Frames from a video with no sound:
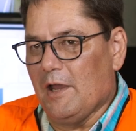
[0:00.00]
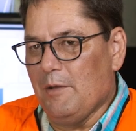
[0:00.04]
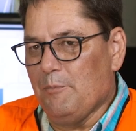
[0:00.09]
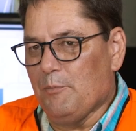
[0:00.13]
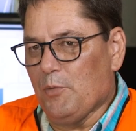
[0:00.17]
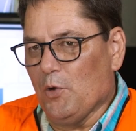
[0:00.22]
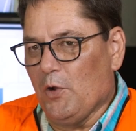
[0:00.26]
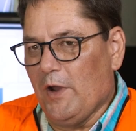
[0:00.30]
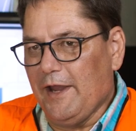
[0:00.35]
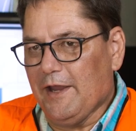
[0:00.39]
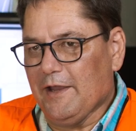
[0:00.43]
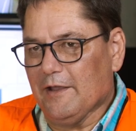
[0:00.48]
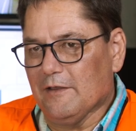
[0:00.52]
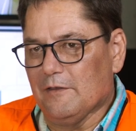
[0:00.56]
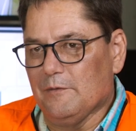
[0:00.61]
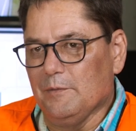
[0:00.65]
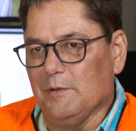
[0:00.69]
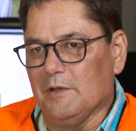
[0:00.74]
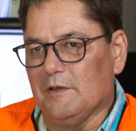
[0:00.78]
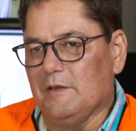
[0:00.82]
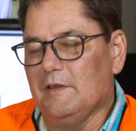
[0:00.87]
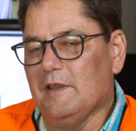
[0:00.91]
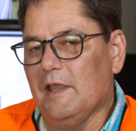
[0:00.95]
Ein
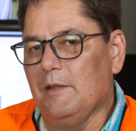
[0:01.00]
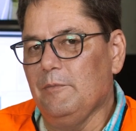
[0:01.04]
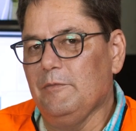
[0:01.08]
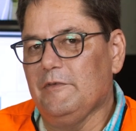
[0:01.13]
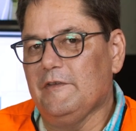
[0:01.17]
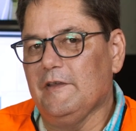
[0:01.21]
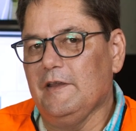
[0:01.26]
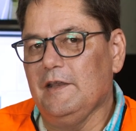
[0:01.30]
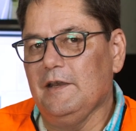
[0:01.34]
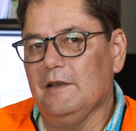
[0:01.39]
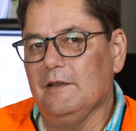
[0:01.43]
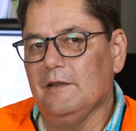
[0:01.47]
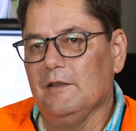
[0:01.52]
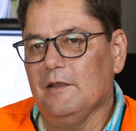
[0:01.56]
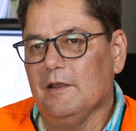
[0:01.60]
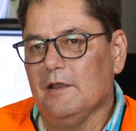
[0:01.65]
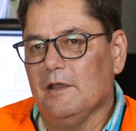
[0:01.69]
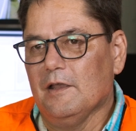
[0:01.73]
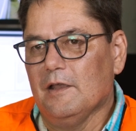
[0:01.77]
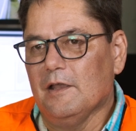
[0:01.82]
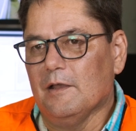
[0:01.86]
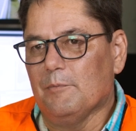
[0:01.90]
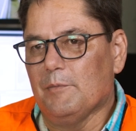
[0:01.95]
Projekt wird in dem Sinn
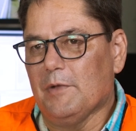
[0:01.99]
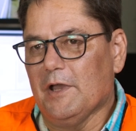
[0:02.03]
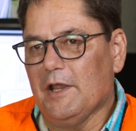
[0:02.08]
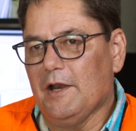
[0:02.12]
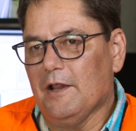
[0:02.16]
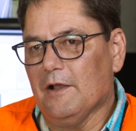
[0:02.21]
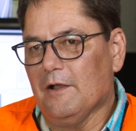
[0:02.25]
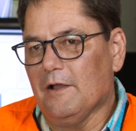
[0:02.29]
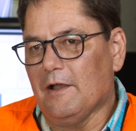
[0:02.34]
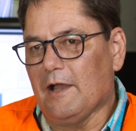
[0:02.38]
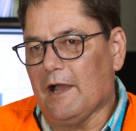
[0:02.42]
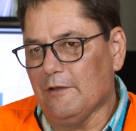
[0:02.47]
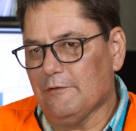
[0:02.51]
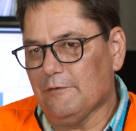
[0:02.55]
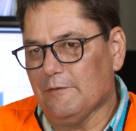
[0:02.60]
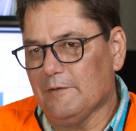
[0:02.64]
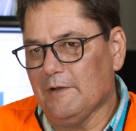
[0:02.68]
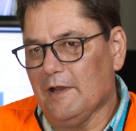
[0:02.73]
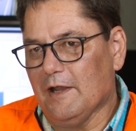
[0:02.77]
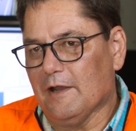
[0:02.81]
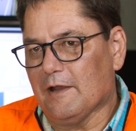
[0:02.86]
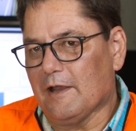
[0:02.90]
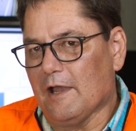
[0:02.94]
bei der
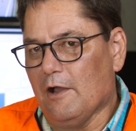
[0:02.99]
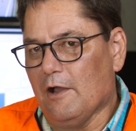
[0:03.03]
ASUNEC